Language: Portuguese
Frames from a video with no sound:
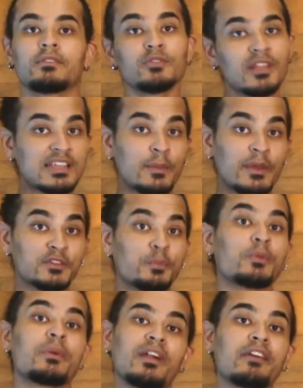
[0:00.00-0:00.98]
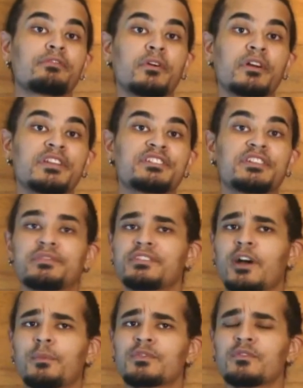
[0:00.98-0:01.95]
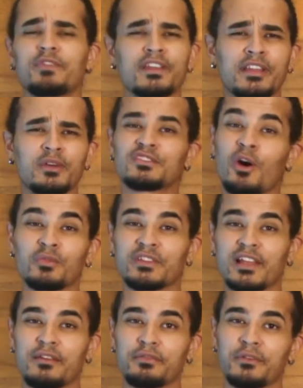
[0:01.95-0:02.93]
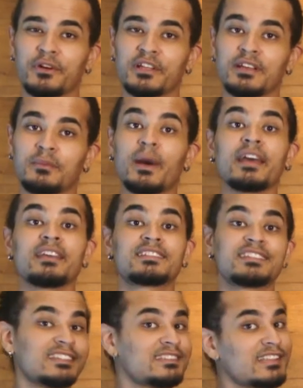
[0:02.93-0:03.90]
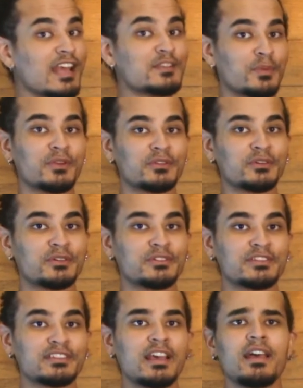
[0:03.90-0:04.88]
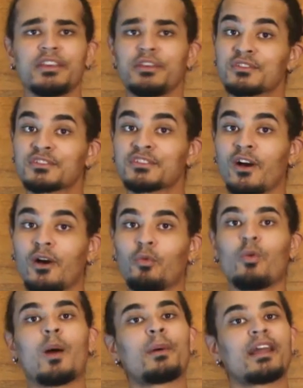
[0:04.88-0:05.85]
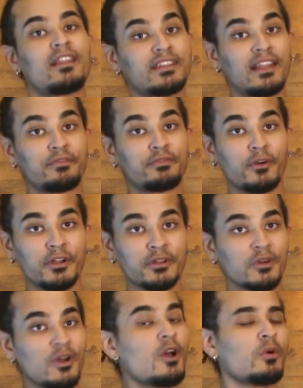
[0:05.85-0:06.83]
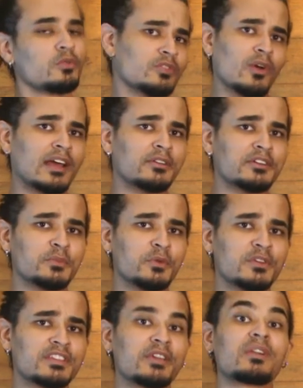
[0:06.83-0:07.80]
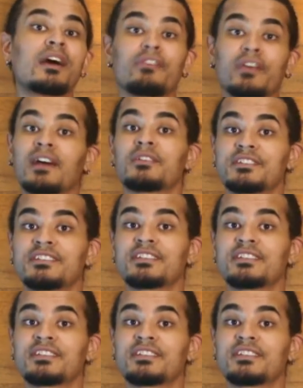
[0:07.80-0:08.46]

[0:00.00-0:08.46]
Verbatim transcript: No lançamento do primeiro iPhone, Steve Jobs não vendeu só um telefone, mas sim três produtos e um só: um aparelho telefônico, um tocador de música e um navegador de